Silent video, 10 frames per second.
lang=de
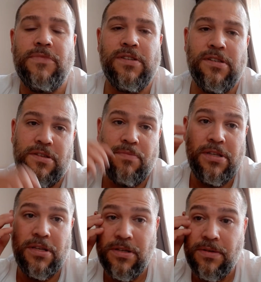Das heißt, ich
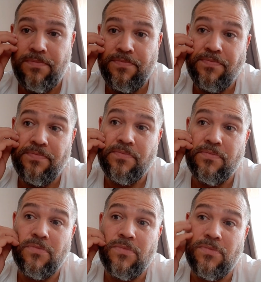mache den hier,
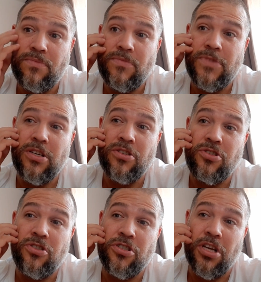
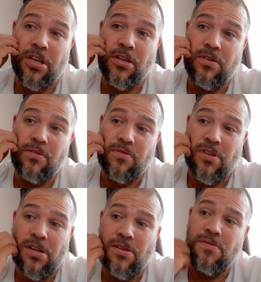schicke
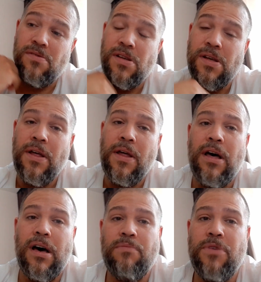den
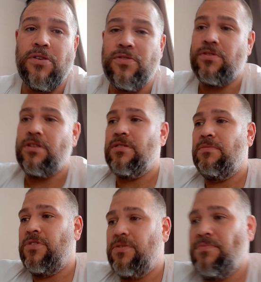an mein
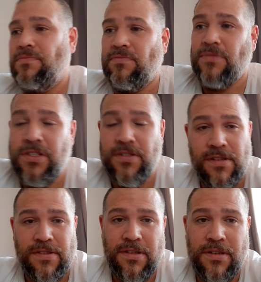Gesundheitsamt in
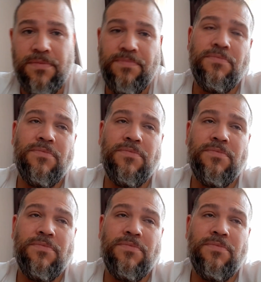Salzgitter